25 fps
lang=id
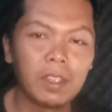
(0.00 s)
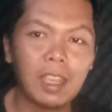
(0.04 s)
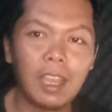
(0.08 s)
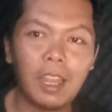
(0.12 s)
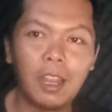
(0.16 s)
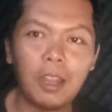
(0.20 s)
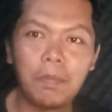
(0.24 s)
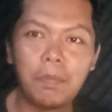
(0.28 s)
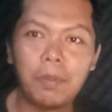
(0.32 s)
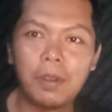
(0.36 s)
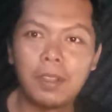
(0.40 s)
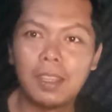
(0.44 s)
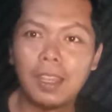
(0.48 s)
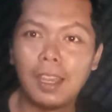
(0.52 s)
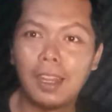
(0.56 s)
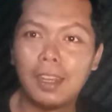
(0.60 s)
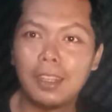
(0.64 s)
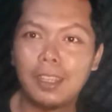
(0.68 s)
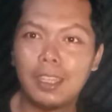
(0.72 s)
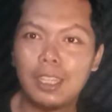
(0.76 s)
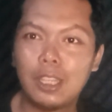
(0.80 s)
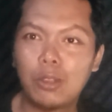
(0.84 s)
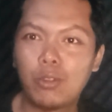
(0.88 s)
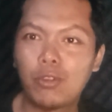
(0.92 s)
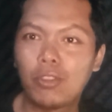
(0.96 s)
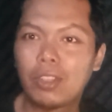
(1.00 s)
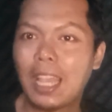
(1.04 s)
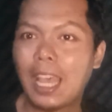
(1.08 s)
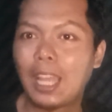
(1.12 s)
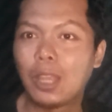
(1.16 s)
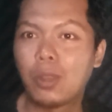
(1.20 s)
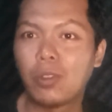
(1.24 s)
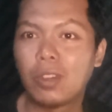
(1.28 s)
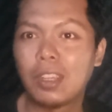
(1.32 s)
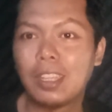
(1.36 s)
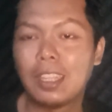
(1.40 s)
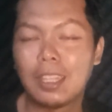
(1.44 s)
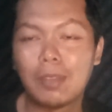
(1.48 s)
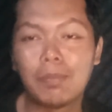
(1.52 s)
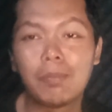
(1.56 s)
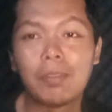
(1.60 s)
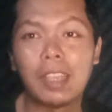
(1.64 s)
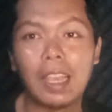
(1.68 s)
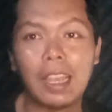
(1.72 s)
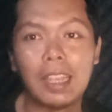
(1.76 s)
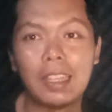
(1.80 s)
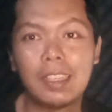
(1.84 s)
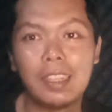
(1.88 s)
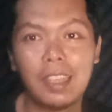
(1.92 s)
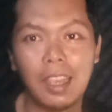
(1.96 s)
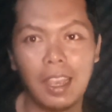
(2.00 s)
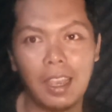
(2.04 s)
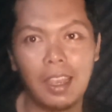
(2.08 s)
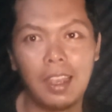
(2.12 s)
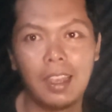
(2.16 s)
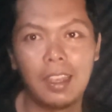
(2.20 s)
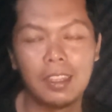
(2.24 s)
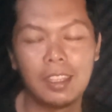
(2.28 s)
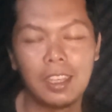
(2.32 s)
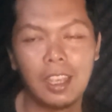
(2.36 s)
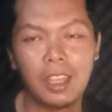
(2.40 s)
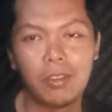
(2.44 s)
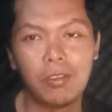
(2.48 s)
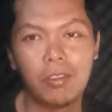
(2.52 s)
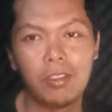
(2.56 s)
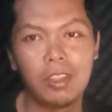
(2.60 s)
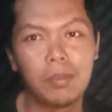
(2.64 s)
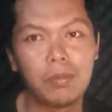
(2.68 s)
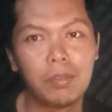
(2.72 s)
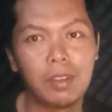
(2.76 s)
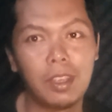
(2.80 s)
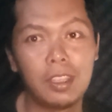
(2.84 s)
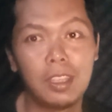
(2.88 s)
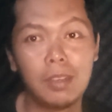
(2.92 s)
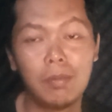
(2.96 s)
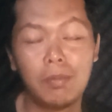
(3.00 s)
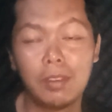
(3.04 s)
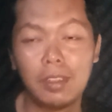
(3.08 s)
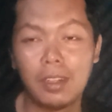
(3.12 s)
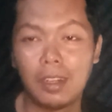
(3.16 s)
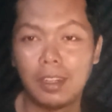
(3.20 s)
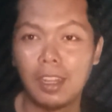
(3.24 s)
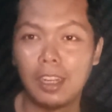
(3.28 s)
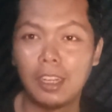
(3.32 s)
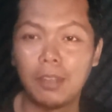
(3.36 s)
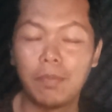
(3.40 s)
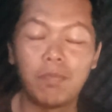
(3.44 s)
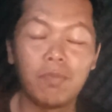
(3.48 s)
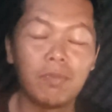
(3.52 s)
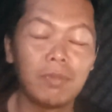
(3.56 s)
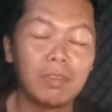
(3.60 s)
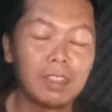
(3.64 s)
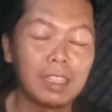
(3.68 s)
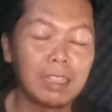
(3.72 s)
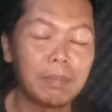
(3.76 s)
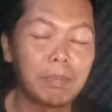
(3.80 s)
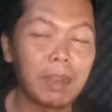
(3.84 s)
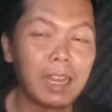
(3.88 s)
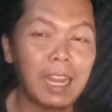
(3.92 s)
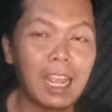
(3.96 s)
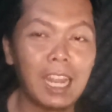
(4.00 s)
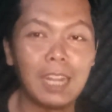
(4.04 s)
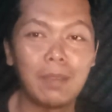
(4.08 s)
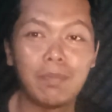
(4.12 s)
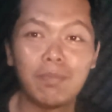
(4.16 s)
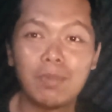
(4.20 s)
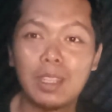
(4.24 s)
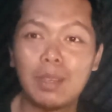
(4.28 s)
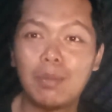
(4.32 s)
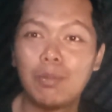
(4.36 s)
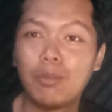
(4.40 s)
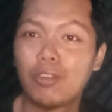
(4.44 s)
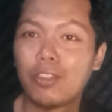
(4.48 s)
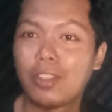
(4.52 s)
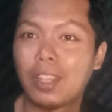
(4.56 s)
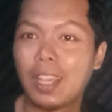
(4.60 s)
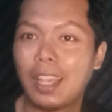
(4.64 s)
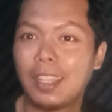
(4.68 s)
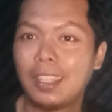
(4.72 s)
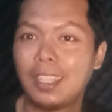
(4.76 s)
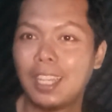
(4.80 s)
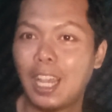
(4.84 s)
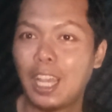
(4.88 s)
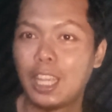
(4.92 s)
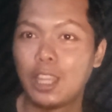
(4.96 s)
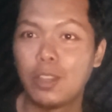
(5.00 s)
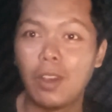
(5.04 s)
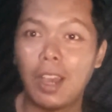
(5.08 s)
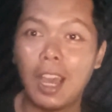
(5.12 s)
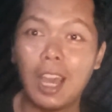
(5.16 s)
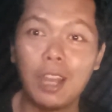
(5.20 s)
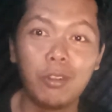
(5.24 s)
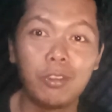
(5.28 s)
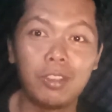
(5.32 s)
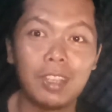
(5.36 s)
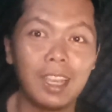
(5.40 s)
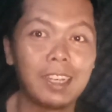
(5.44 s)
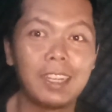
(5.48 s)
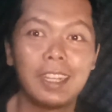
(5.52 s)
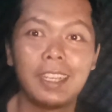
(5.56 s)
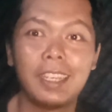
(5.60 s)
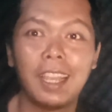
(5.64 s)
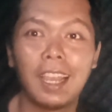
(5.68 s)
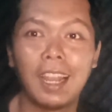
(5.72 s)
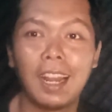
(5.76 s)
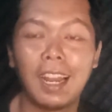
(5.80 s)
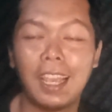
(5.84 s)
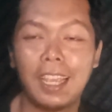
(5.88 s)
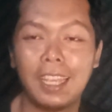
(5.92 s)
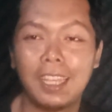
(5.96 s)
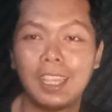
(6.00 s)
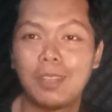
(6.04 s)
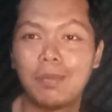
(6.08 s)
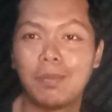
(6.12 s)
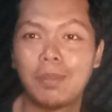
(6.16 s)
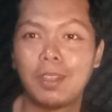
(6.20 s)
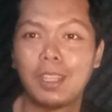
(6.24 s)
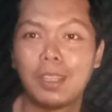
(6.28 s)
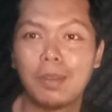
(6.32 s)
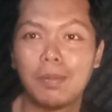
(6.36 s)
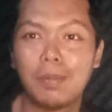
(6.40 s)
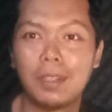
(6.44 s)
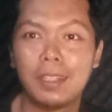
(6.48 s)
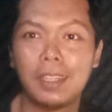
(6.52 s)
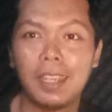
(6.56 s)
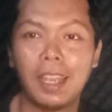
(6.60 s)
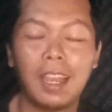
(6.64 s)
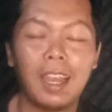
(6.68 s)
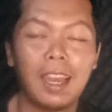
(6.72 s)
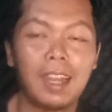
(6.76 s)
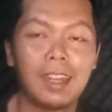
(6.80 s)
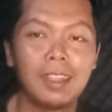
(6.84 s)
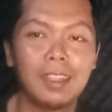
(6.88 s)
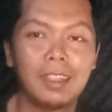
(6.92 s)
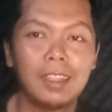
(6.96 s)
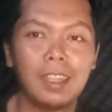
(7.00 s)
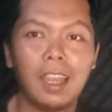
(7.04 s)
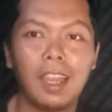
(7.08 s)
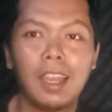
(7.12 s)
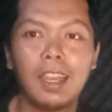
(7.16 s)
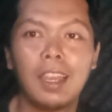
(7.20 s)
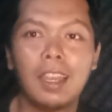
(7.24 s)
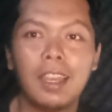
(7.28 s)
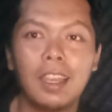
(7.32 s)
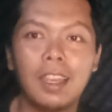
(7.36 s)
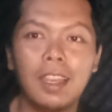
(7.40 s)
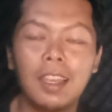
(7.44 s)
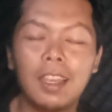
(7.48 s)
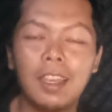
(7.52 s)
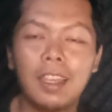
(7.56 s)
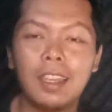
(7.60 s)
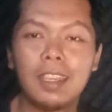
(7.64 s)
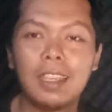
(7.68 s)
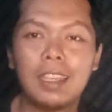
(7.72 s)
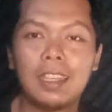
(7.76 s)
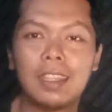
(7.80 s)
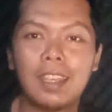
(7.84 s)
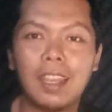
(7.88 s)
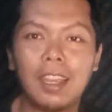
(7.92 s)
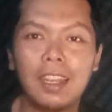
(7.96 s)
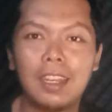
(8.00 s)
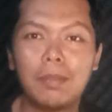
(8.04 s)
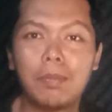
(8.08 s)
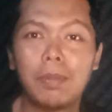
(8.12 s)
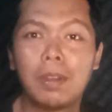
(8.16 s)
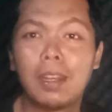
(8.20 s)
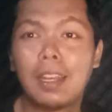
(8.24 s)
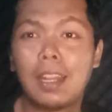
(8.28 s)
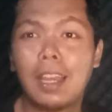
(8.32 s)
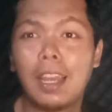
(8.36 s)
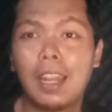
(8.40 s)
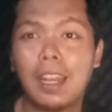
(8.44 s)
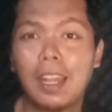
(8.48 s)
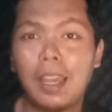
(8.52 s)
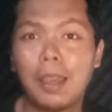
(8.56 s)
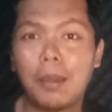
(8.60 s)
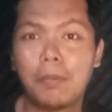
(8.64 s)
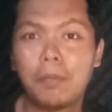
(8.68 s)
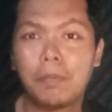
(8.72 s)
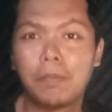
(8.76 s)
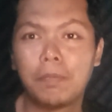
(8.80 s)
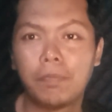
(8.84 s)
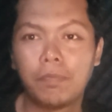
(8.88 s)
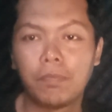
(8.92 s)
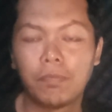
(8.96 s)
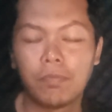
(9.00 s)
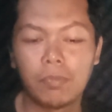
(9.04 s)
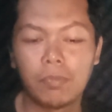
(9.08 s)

kalau bertani itu satu item saja, satu item saja misalnya menanam timun saja atau harus ada yang lain teman-teman ya. Artinya kita ini menanam